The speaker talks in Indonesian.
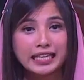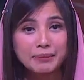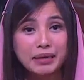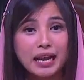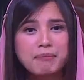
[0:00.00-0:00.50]
ini
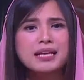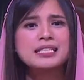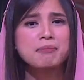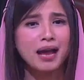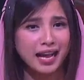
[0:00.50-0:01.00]
menambah
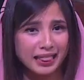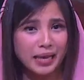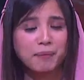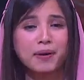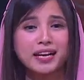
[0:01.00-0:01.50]
semangat
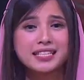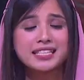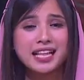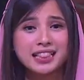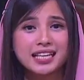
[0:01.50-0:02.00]
ya para
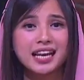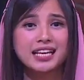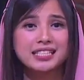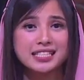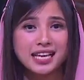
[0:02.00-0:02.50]
santri
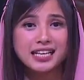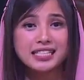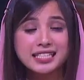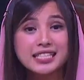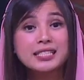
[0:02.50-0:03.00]
lansia
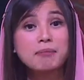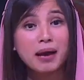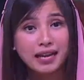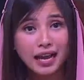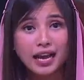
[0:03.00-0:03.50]
di
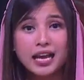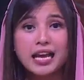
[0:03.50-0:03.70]
Semarang.